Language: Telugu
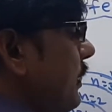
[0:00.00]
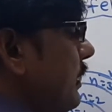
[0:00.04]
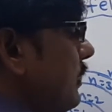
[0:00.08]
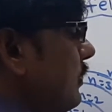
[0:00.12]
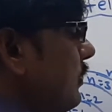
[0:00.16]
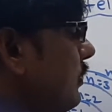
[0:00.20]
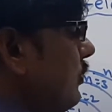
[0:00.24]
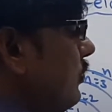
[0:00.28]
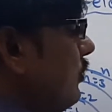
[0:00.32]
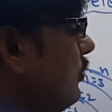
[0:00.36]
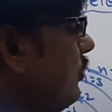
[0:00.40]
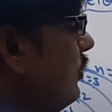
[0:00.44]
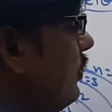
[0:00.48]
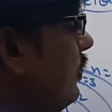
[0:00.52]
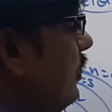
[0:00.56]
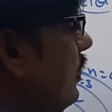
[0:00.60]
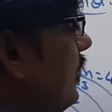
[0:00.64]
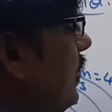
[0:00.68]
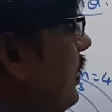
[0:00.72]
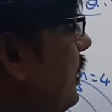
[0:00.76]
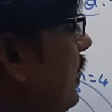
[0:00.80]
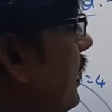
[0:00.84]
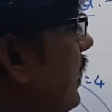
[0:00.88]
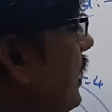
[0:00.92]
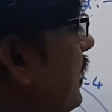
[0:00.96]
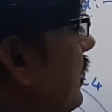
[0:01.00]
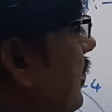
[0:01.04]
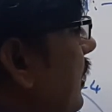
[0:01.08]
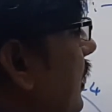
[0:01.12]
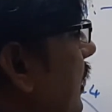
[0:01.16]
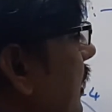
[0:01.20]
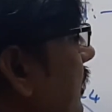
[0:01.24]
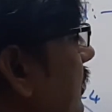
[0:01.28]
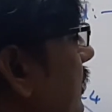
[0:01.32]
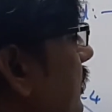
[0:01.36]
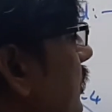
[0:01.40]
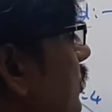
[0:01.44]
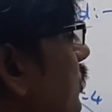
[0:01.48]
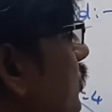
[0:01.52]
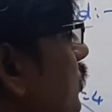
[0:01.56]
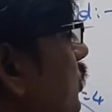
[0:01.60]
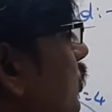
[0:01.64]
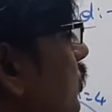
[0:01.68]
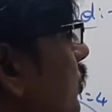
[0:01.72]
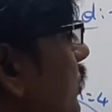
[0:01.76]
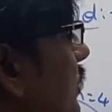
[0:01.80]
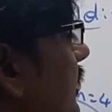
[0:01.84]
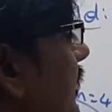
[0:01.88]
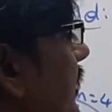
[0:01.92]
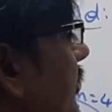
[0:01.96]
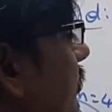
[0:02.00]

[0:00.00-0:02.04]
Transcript: పాత్లో ఇట్లా తిరుగుతూ ఉంటాయి